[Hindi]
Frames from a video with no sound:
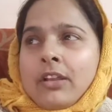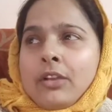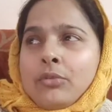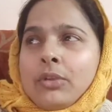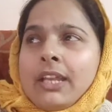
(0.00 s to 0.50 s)
वगैरह
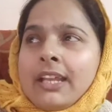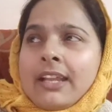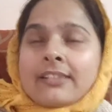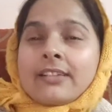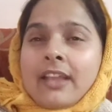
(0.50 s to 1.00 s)
ले लूँगी
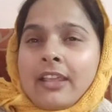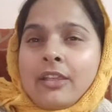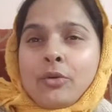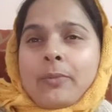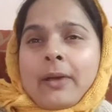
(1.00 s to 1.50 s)
लेकिन ऐसा
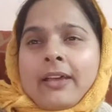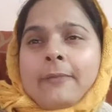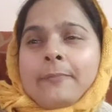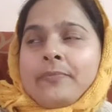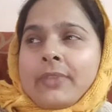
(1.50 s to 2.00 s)
नहीं हो
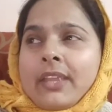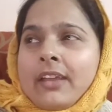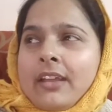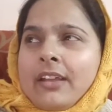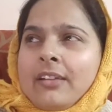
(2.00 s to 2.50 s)
पाया
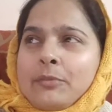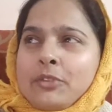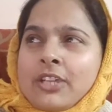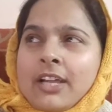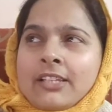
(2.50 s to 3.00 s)

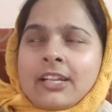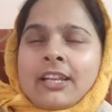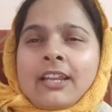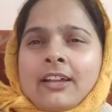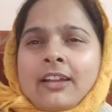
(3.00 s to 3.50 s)
मुझे अच्छा
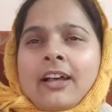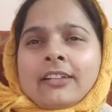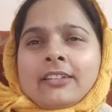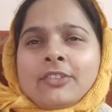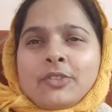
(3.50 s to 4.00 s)
नहीं लग
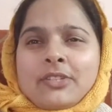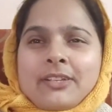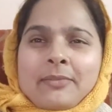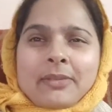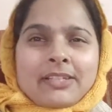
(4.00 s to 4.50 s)
रहा था तो
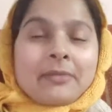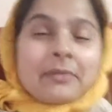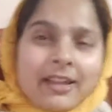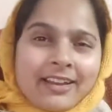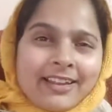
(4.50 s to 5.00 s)
इसलिए मैं चाय
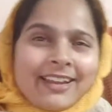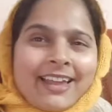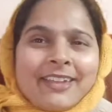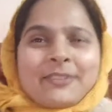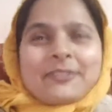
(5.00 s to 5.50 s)
बना करके
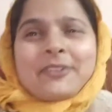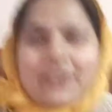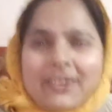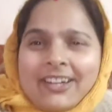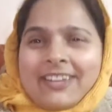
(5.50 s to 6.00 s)
लाई हूँ
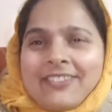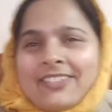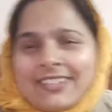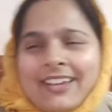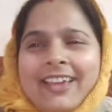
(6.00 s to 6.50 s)
और
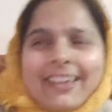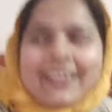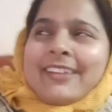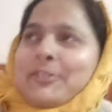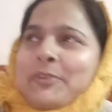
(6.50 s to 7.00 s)
टी चलाया
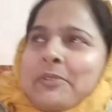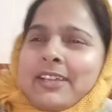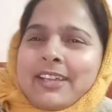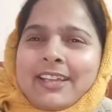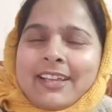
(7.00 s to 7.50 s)
है तो
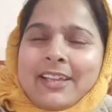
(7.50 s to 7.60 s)
अभी